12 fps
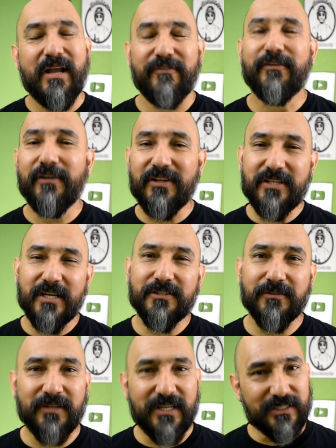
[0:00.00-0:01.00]
el fuel
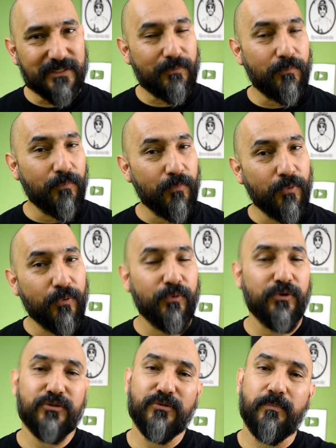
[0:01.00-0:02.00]
injection es
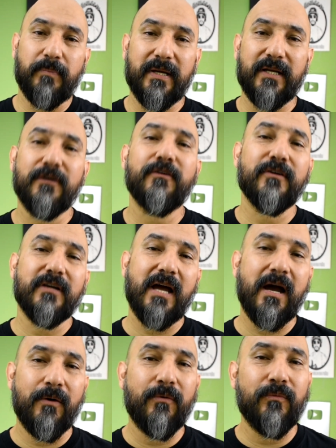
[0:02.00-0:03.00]
muy superior
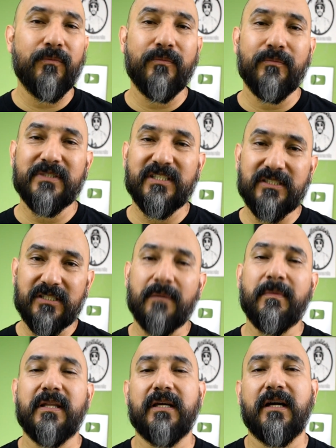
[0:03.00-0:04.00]
a un
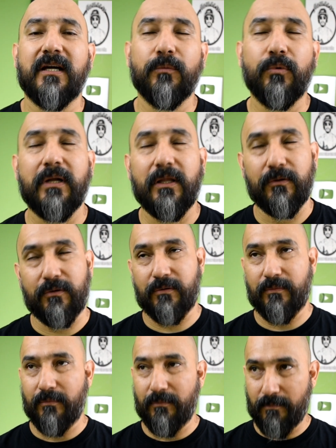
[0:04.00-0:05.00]
sistema de carburador,
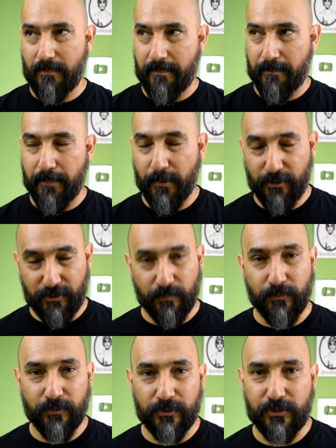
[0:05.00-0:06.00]
por
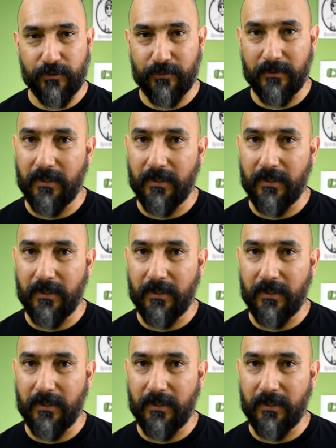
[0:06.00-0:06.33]
mucho.